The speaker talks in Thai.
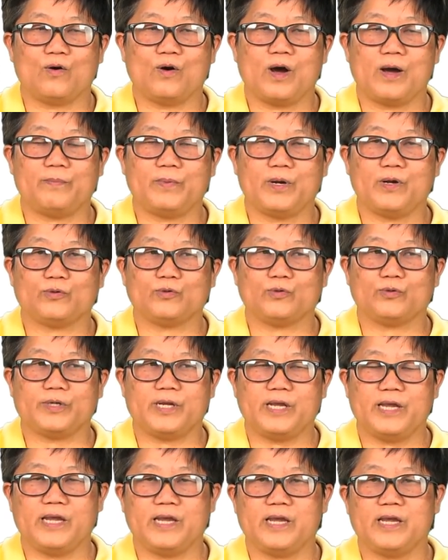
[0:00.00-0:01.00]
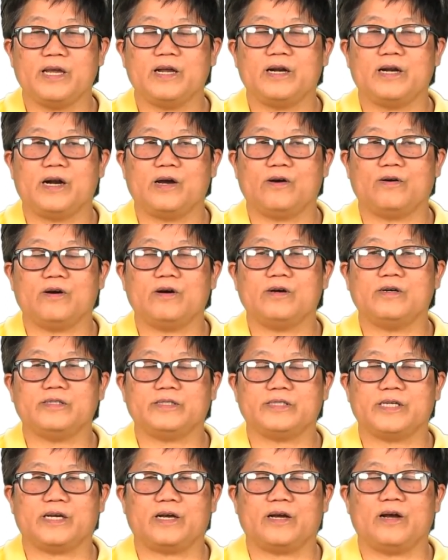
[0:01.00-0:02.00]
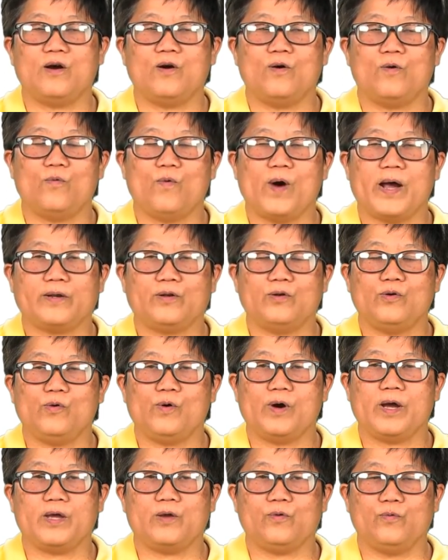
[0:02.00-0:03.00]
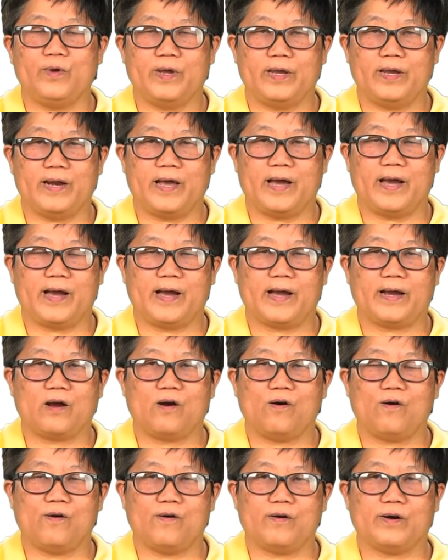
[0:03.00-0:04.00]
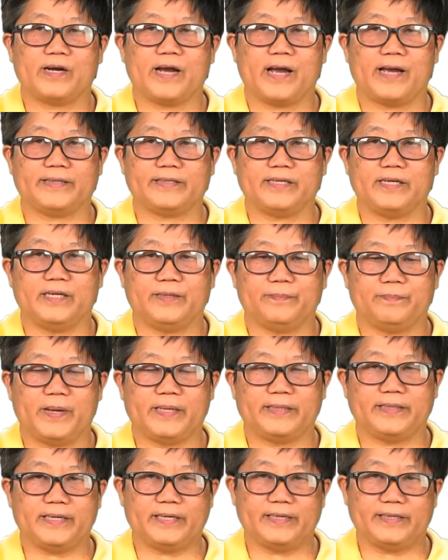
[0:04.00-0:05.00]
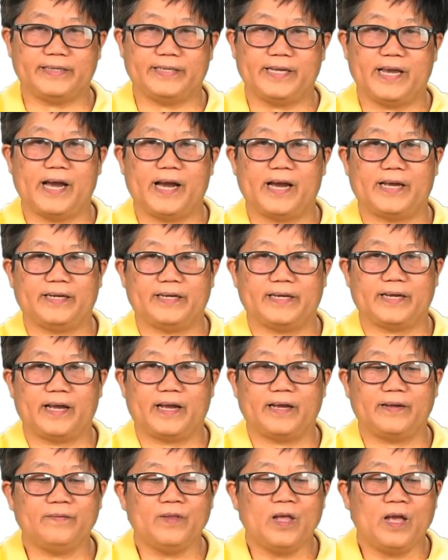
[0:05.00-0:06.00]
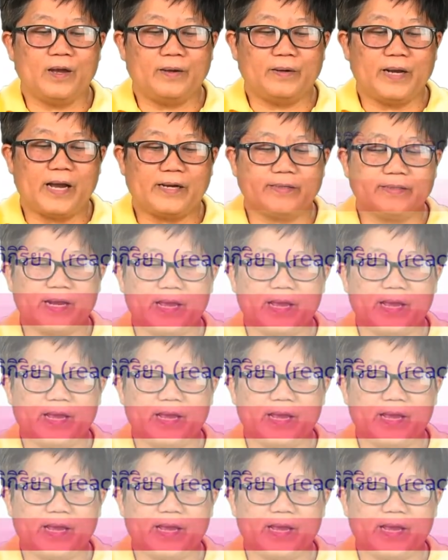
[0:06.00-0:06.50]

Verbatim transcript: ความเร็วตรงนี้เราก็จะวัดด้วยเวลาของการเกิดปฏิกิริยา นะคะ ดัง